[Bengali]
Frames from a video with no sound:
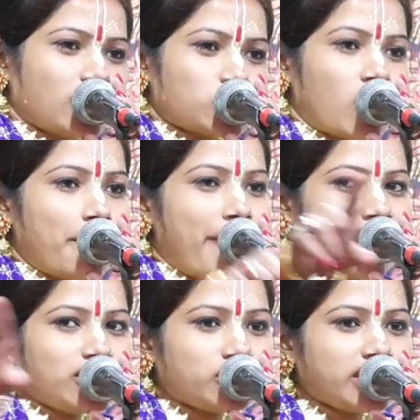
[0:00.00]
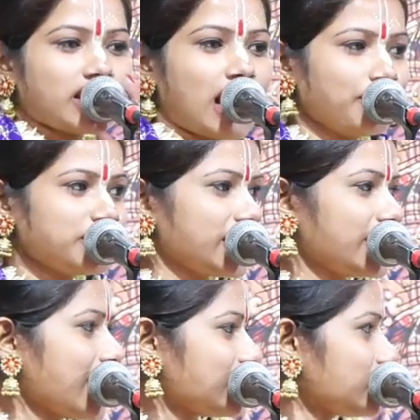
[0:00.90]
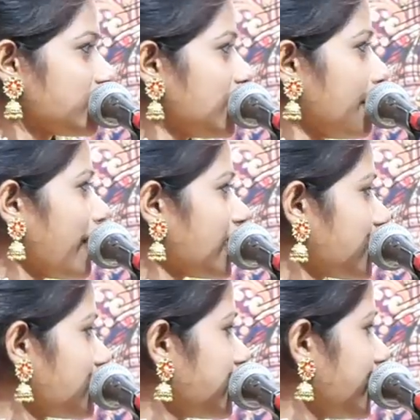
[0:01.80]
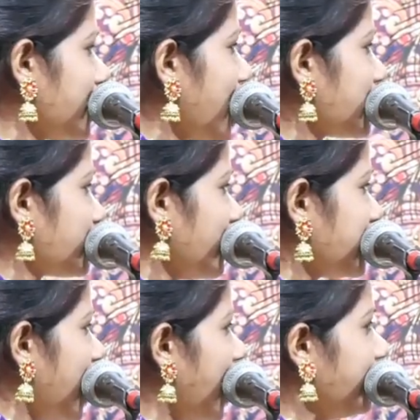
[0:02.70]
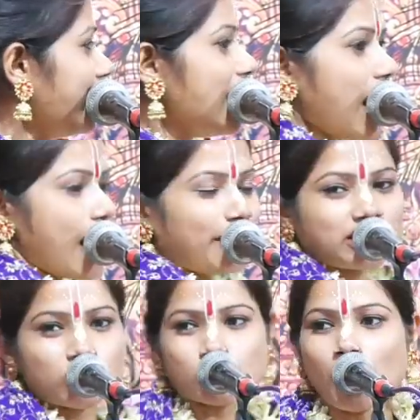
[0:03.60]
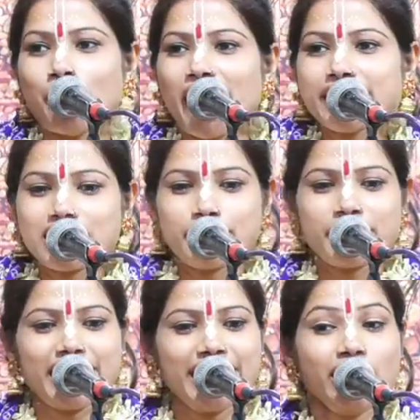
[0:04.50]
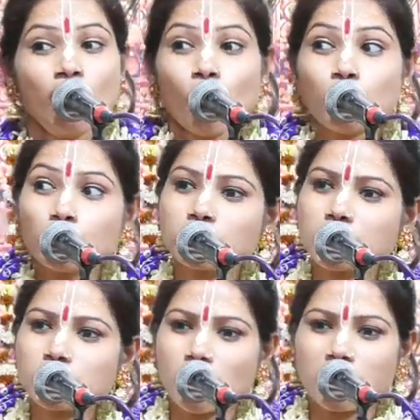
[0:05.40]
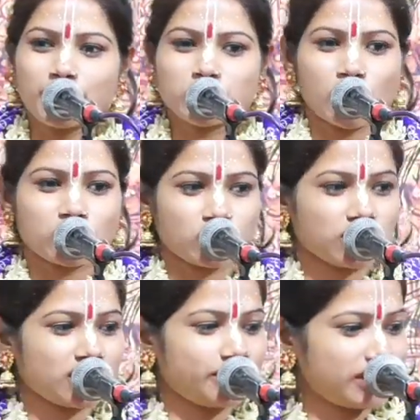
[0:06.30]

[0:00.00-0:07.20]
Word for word: সব ভাই যদি গ্রাম ছেড়ে রাজ্য ছেড়ে প্রাসাদ ছেড়ে না চলে যায় আমাদের সব ভাইকে মেরে ওই নদীর জলে বিসর্জন দেবে